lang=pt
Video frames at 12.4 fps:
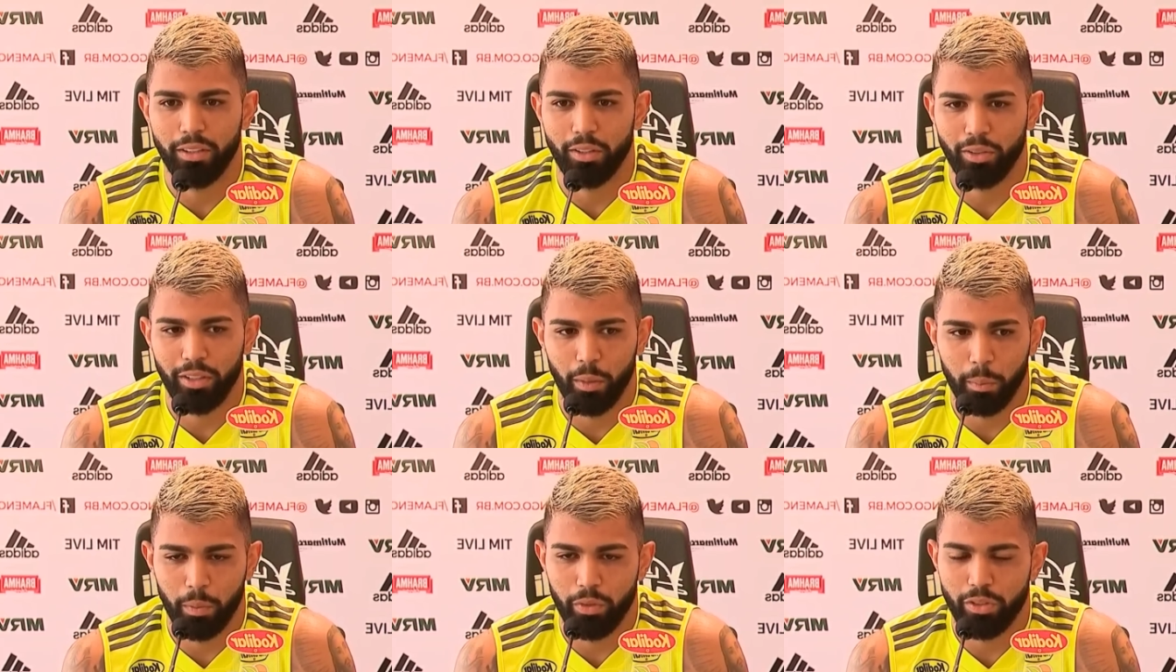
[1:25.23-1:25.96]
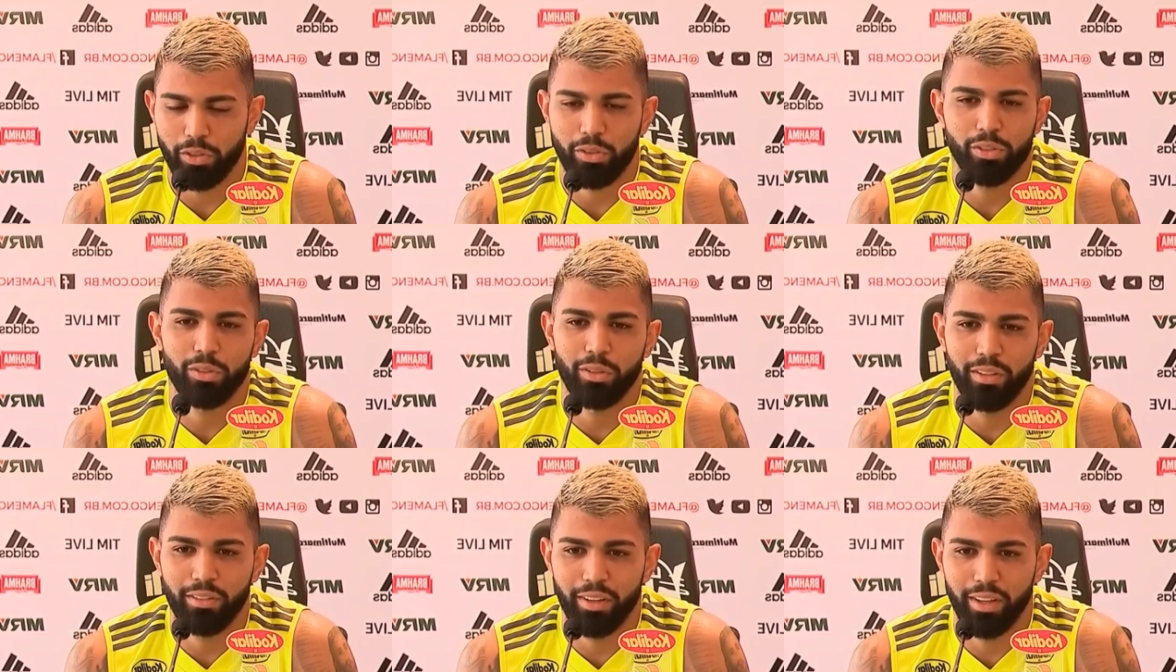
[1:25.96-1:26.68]
Então quem é o professor
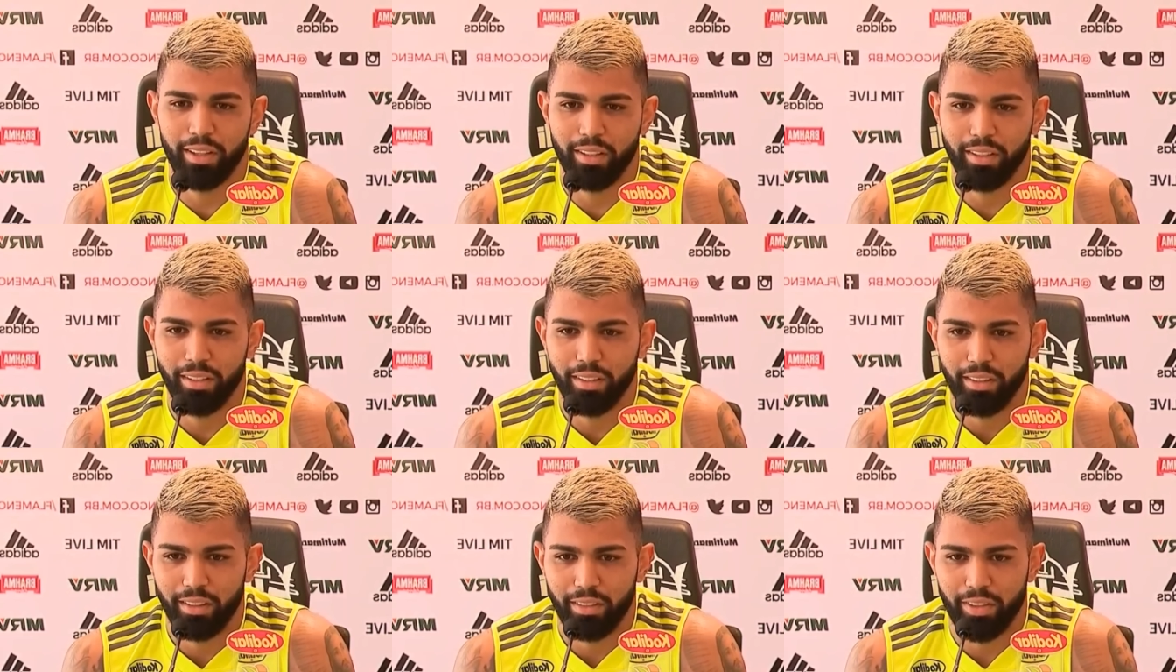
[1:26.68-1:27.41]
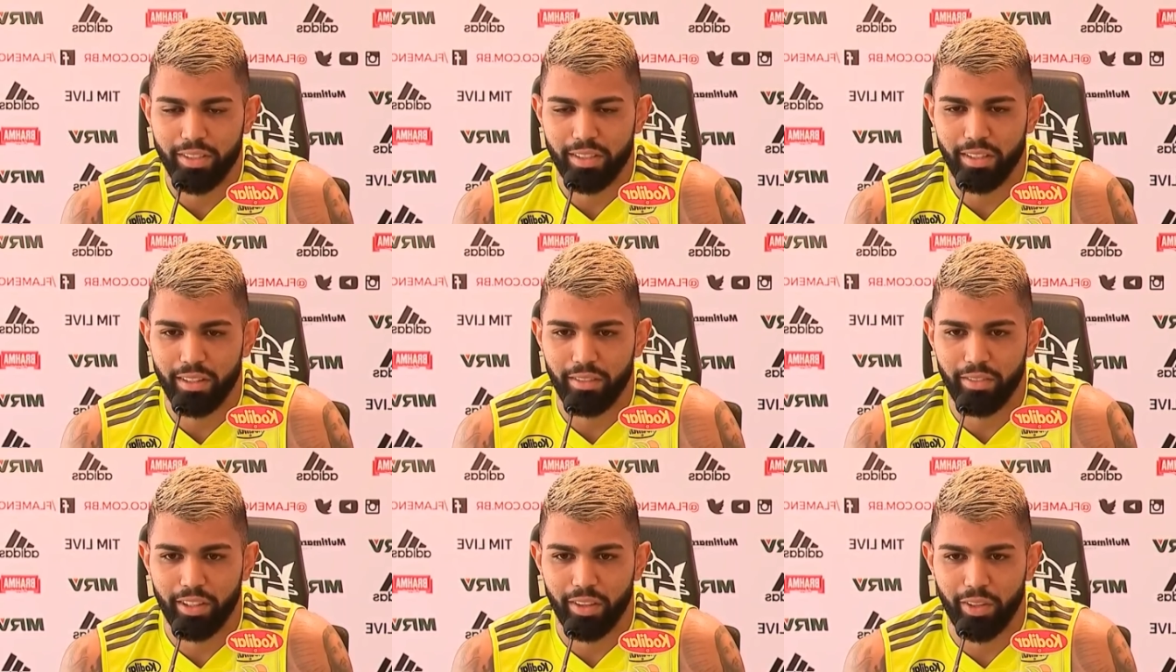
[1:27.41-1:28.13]
escolher vai vai
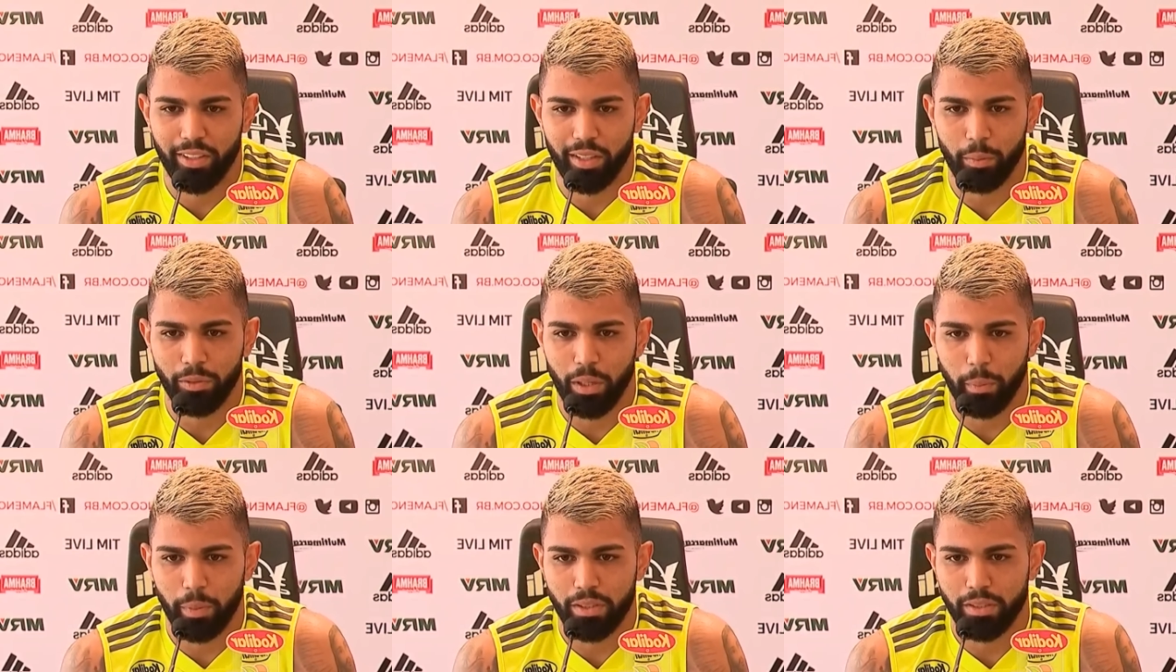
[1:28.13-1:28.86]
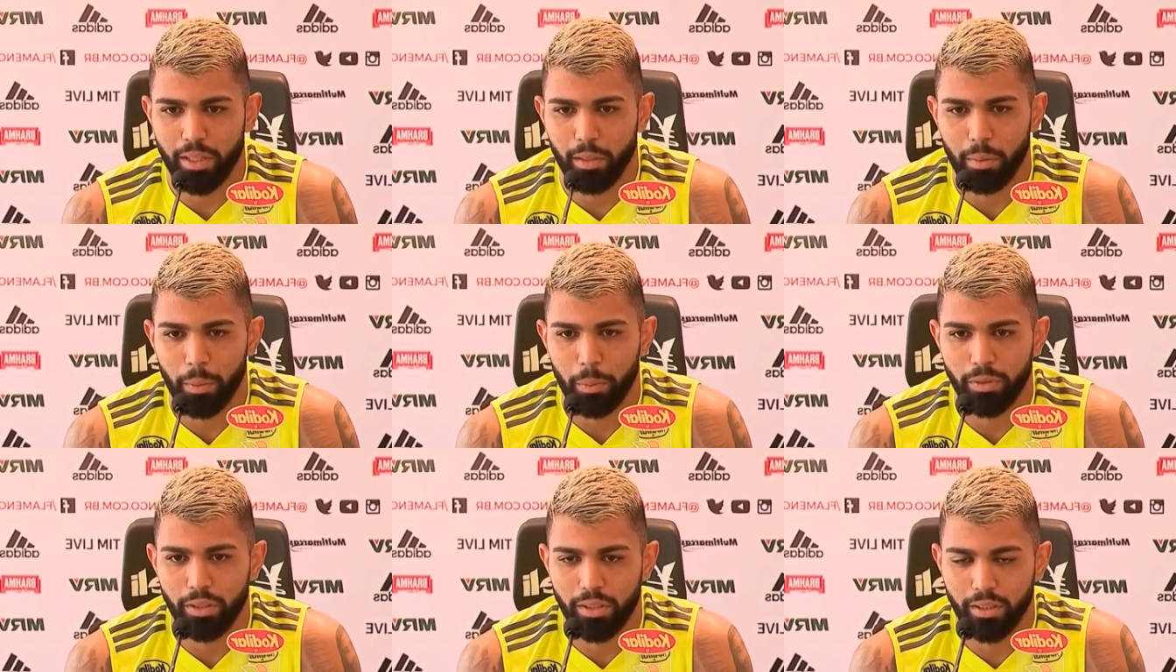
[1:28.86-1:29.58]
ser vai, vai estar tá muito capacitada para
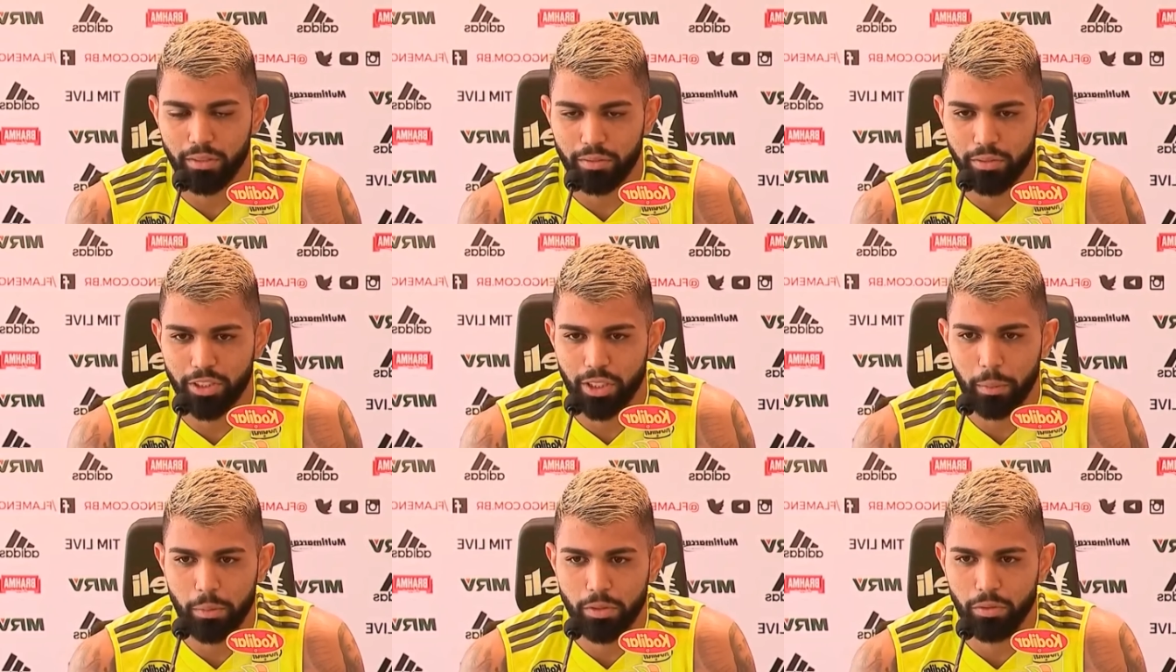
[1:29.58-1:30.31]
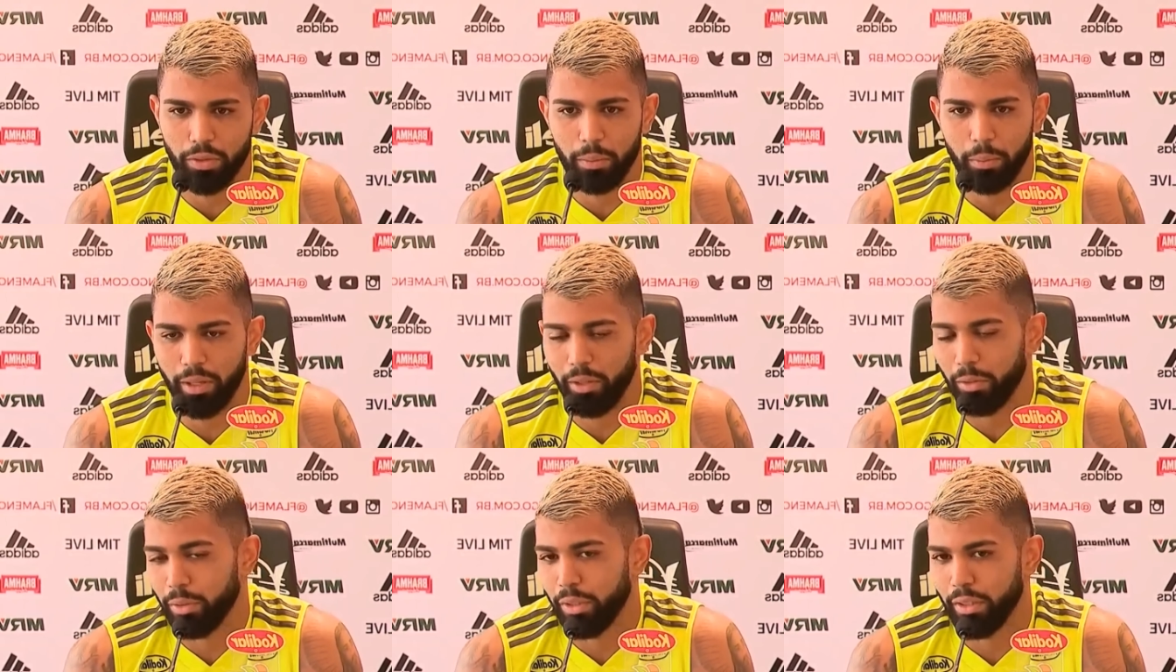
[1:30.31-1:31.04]
poder vestir a camisa do
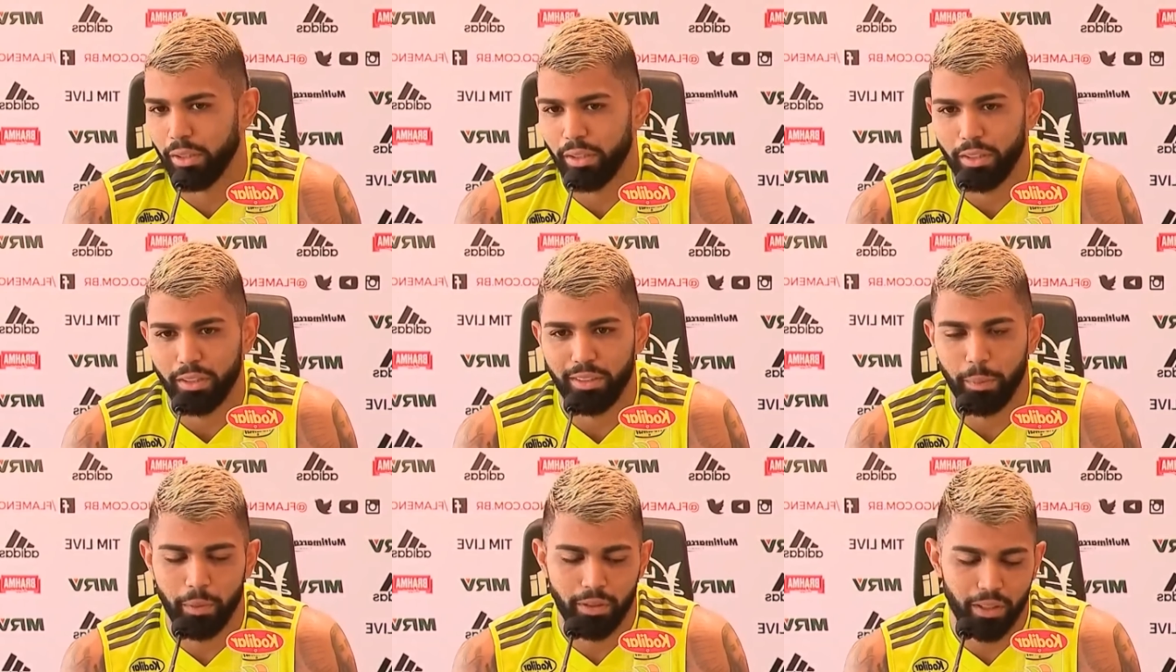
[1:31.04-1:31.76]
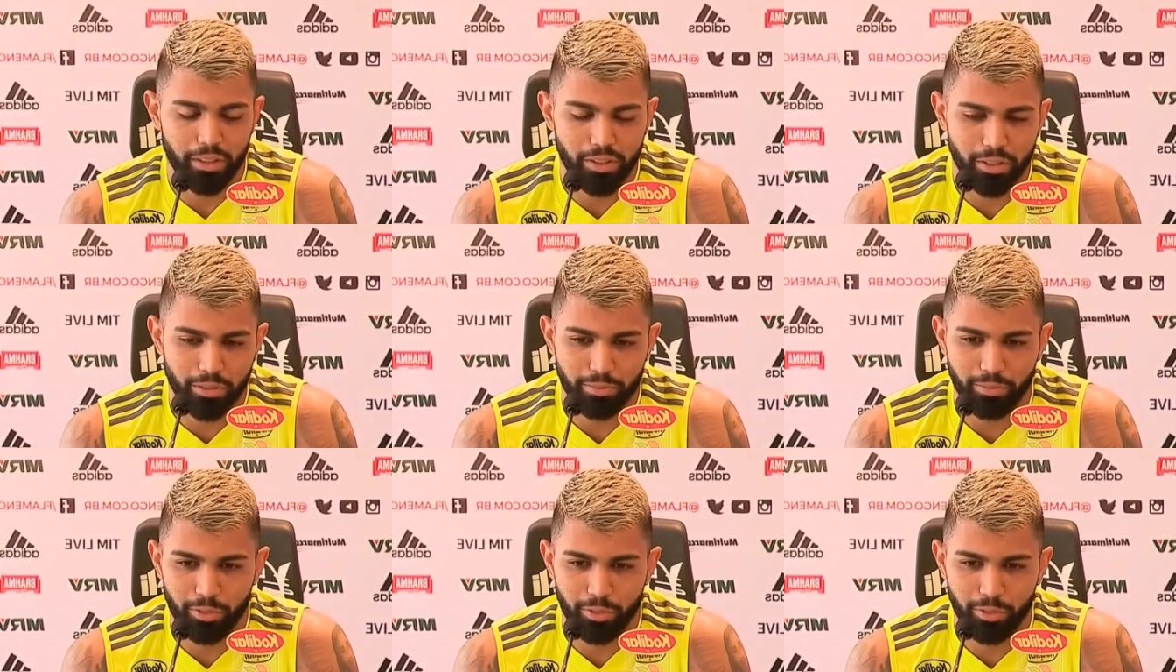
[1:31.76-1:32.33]
Flamengo e independente